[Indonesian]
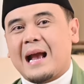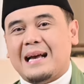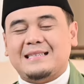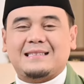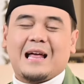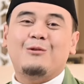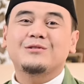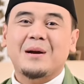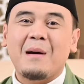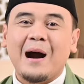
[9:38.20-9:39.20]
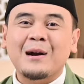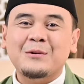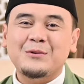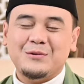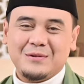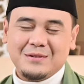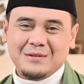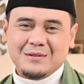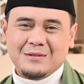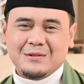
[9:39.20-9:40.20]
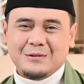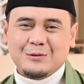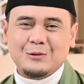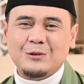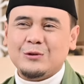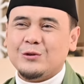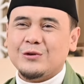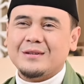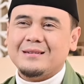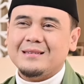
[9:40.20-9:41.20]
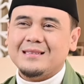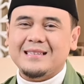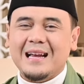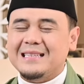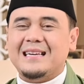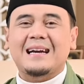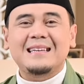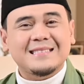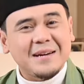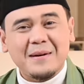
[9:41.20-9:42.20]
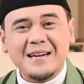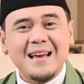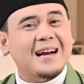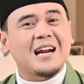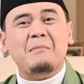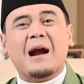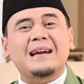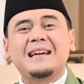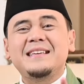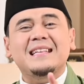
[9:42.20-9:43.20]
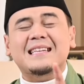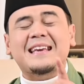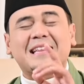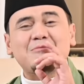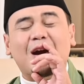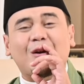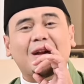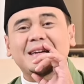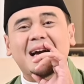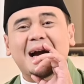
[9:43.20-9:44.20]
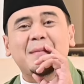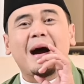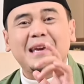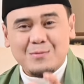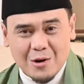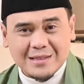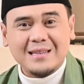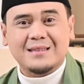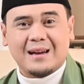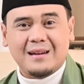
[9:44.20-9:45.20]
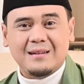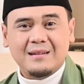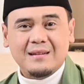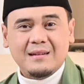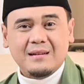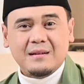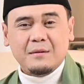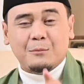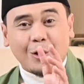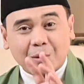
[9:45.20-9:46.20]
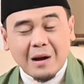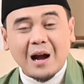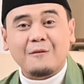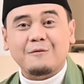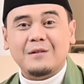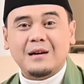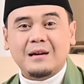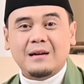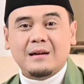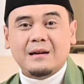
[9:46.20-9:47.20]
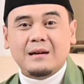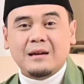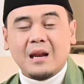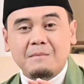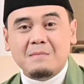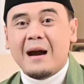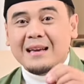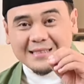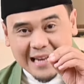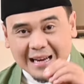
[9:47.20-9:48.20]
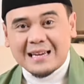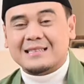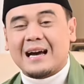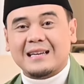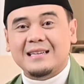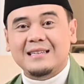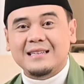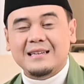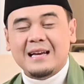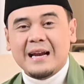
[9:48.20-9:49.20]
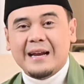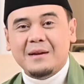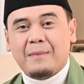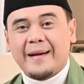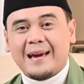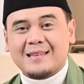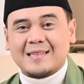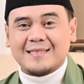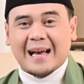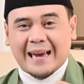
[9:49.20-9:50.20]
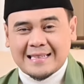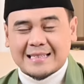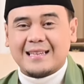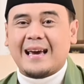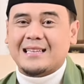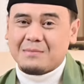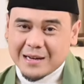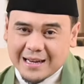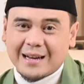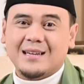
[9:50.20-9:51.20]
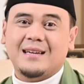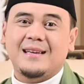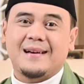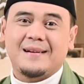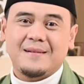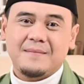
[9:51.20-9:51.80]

ngasih tahu sama aku untuk tidak jadi sama dia. Kenapa? Karena dia ternyata bukan orang yang gak baik buat kita. Mohon maaf, lebih baik sakit hari ini daripada kita sakit setelah kita menikah dengan dia.